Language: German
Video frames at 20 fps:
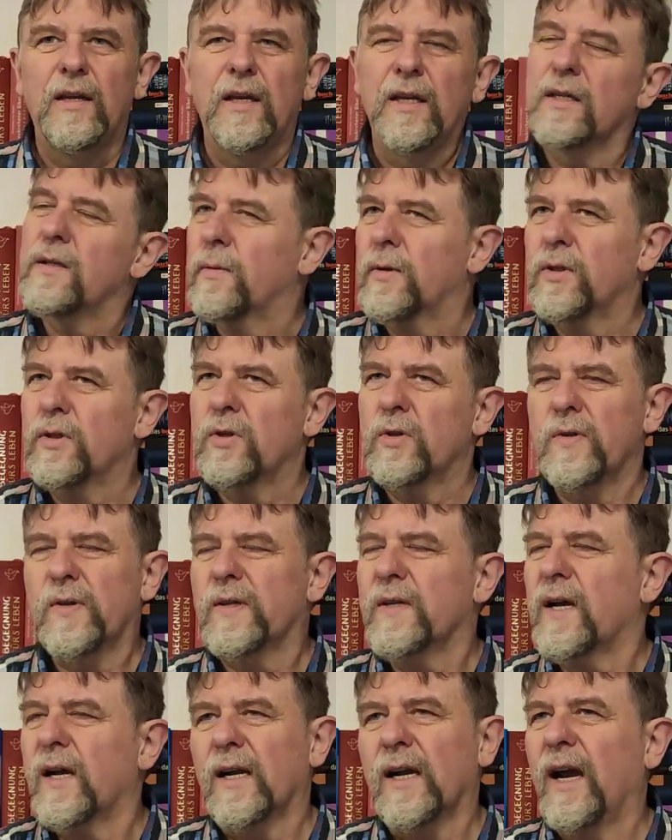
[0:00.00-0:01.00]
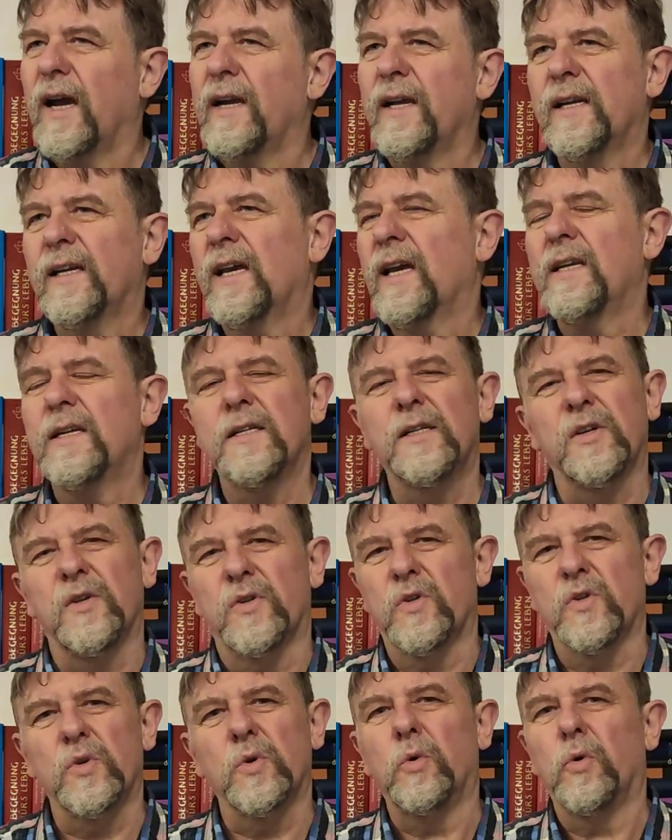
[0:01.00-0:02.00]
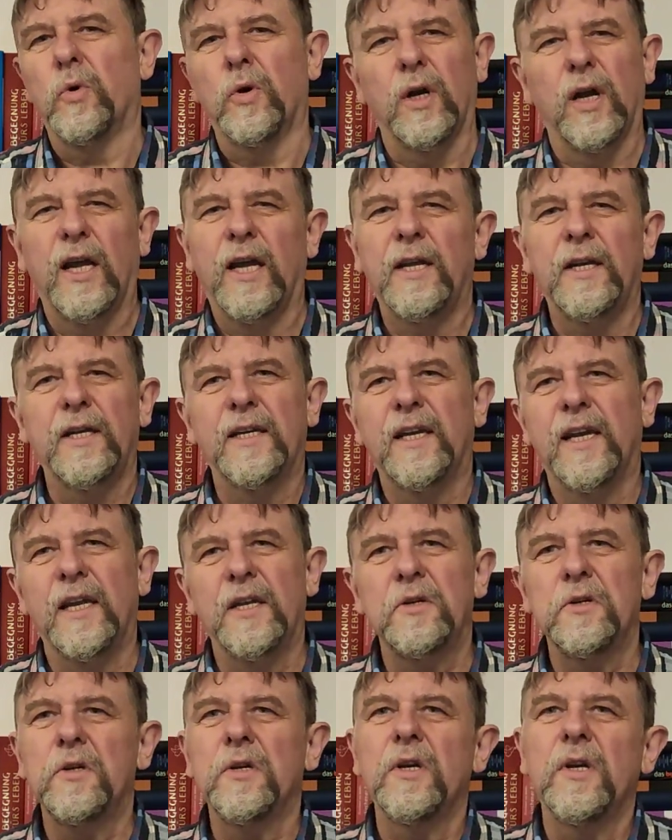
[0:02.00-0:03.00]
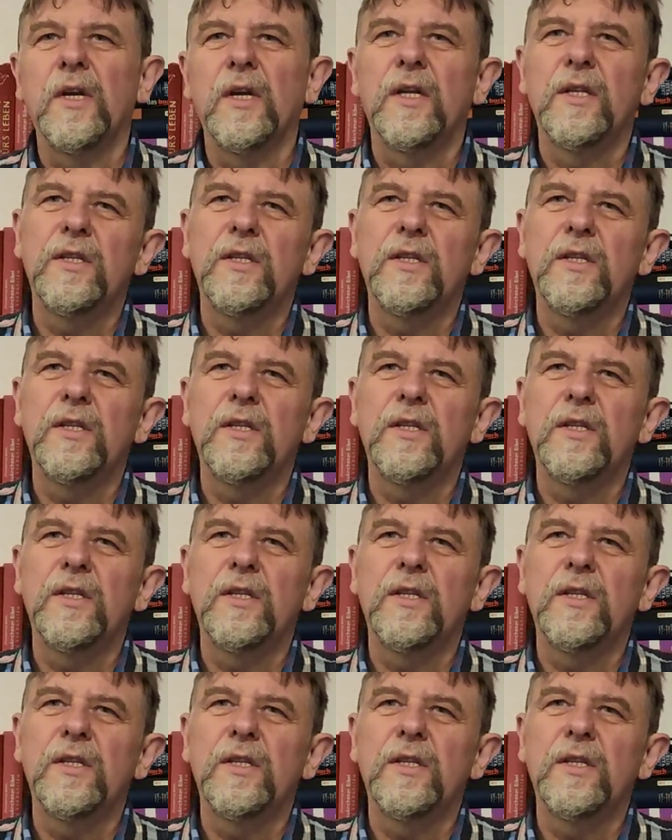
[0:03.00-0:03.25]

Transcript: Es wird sozusagen eine Kette gezogen, eine Kette,